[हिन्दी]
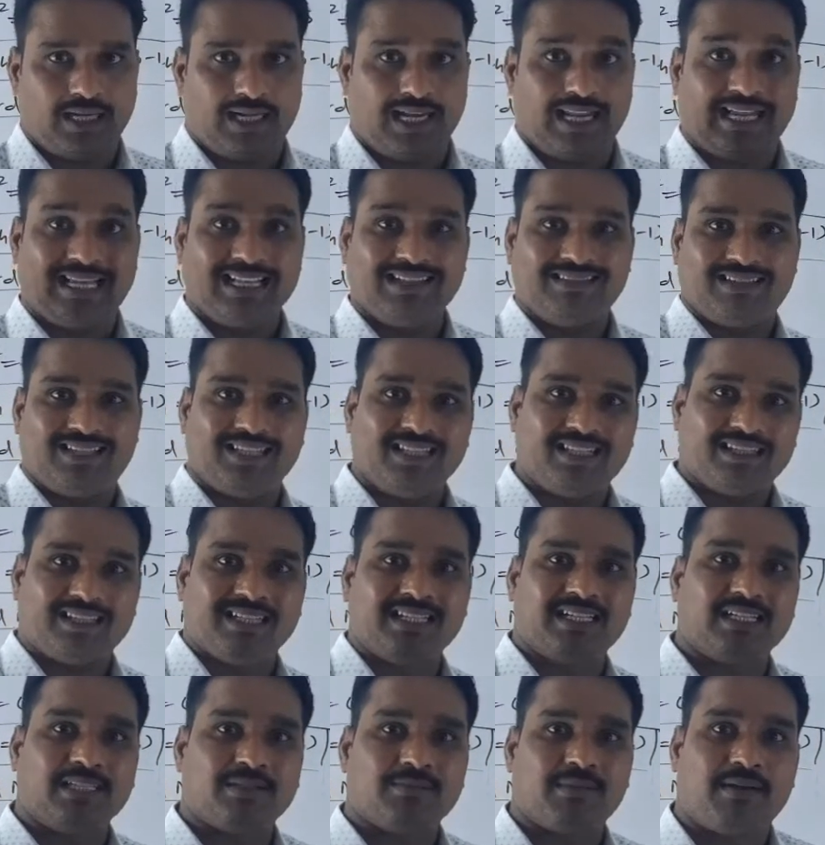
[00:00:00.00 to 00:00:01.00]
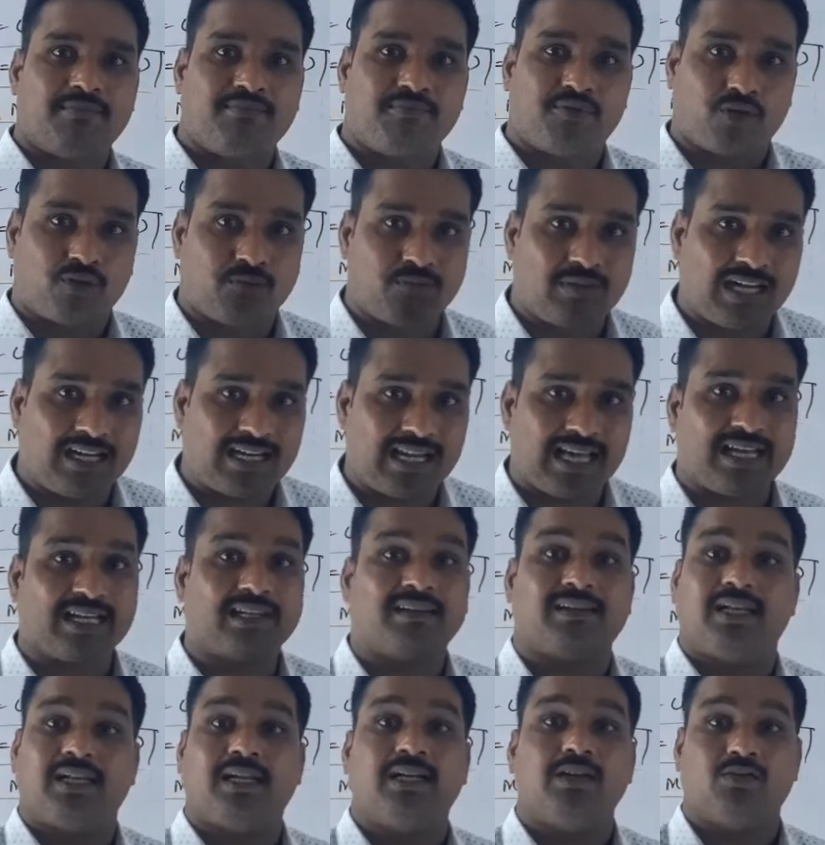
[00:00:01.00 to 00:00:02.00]
लेकिन धीरे धीरे जब आप फॉर्मूला
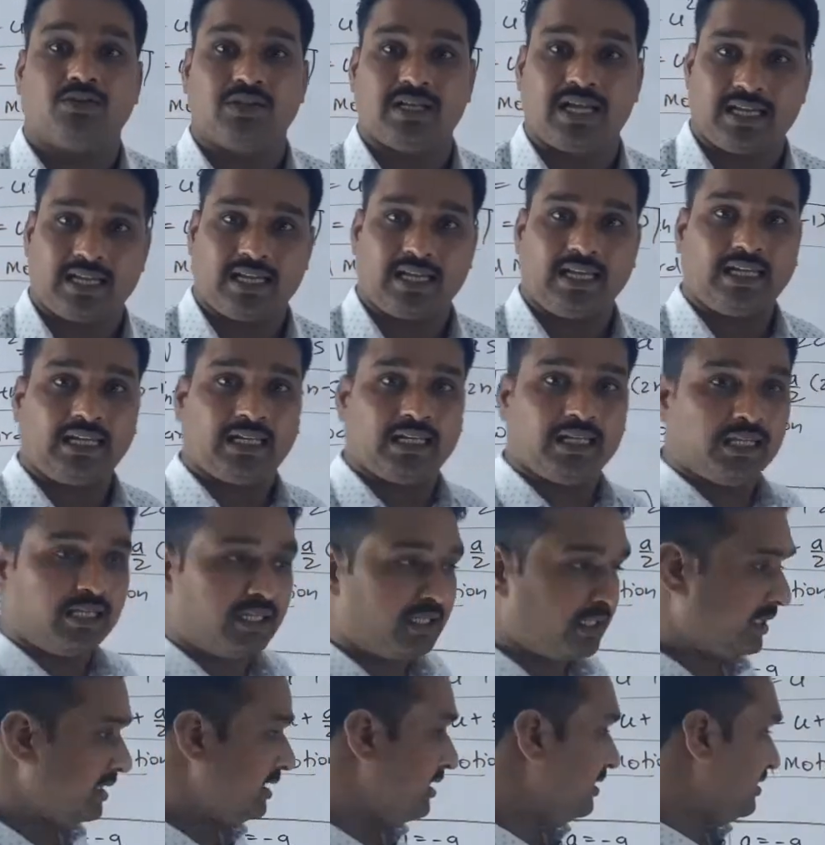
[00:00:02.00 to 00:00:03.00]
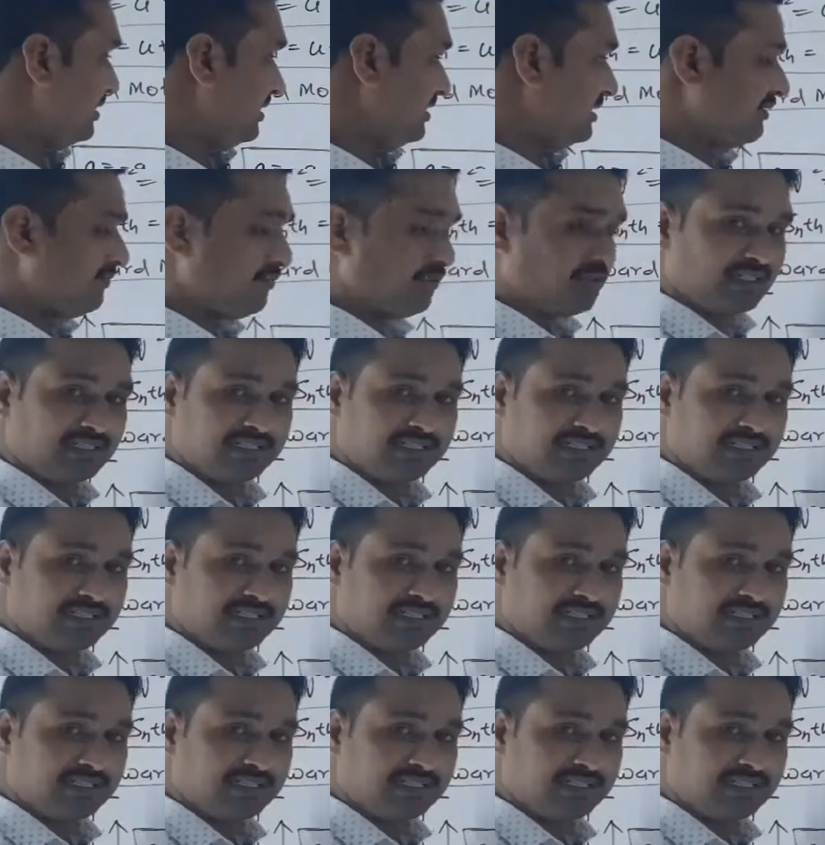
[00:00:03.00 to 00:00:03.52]
डायरेक्ट लर्न हो जाएंगे कि जैसे फॉर